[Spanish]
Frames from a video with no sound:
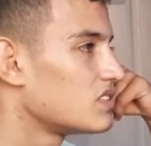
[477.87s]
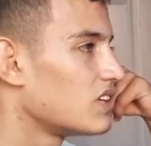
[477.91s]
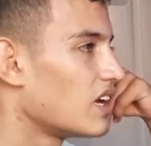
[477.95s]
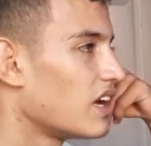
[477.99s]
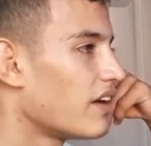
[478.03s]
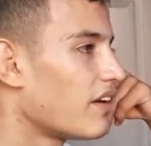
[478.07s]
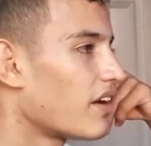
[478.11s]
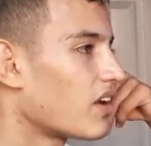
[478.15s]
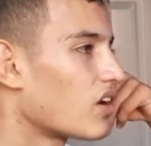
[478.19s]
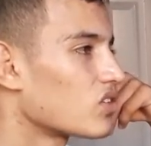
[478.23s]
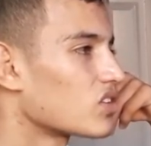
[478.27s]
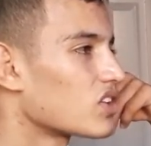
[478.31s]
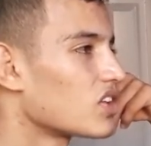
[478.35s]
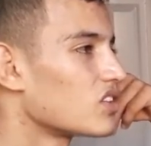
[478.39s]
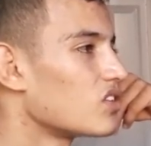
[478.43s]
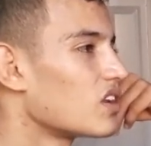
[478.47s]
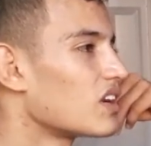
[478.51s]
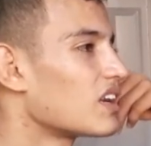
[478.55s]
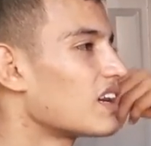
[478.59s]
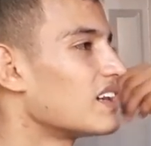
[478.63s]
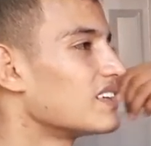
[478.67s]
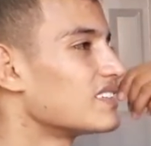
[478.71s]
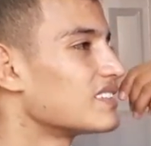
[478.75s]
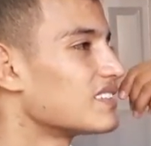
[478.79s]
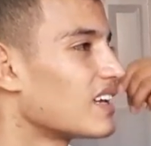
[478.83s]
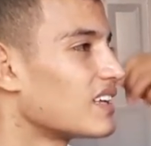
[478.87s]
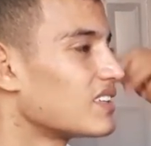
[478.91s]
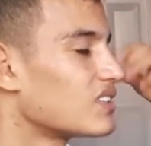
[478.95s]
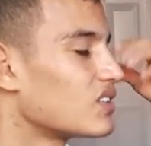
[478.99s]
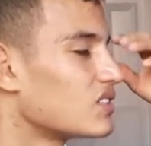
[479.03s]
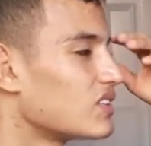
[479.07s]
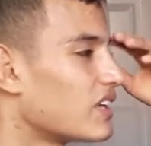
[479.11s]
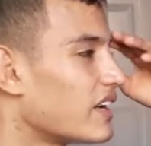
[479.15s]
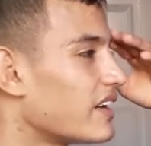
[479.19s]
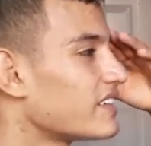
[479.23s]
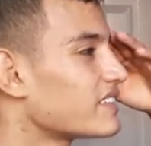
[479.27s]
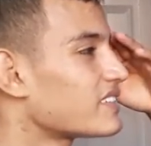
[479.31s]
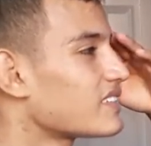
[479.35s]
Ya se va notando el cansancio,
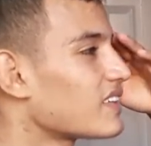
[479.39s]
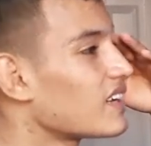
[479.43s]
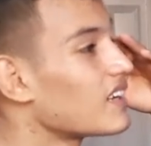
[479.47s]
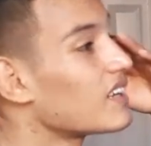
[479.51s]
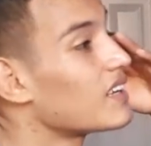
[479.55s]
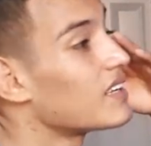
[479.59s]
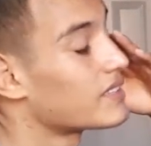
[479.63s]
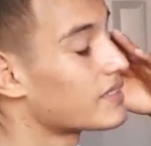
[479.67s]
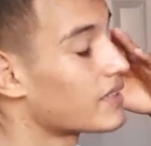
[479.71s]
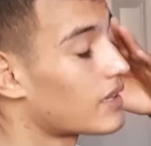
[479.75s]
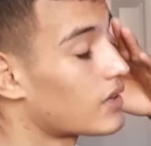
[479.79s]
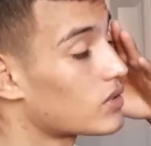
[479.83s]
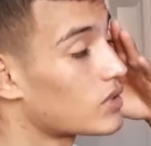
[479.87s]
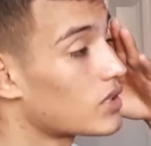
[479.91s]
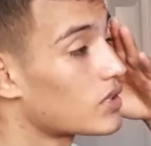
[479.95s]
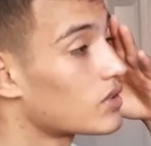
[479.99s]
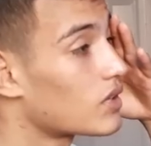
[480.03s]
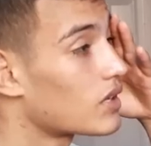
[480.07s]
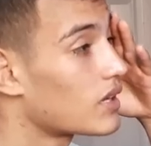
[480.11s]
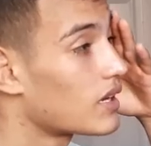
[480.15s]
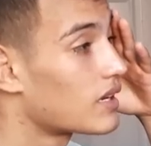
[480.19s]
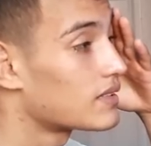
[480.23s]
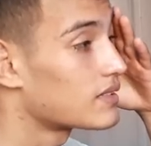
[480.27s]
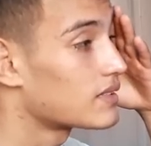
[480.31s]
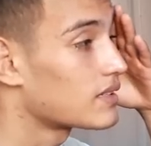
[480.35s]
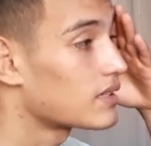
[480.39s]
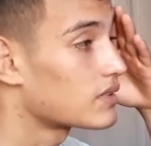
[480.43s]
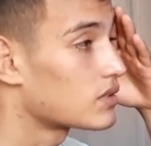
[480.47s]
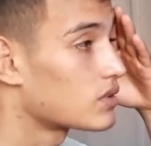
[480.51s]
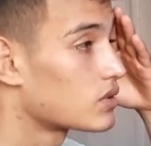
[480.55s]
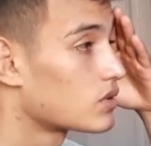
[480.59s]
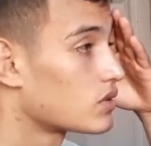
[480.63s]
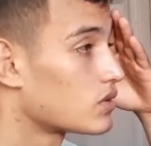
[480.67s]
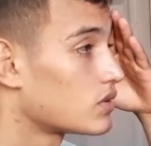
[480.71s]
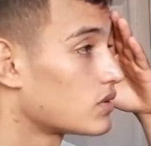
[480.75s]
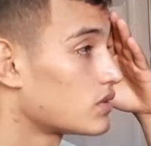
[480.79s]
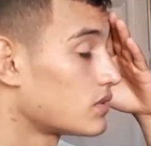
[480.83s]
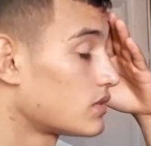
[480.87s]
ya se está, le está notando el
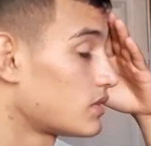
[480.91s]
cansancio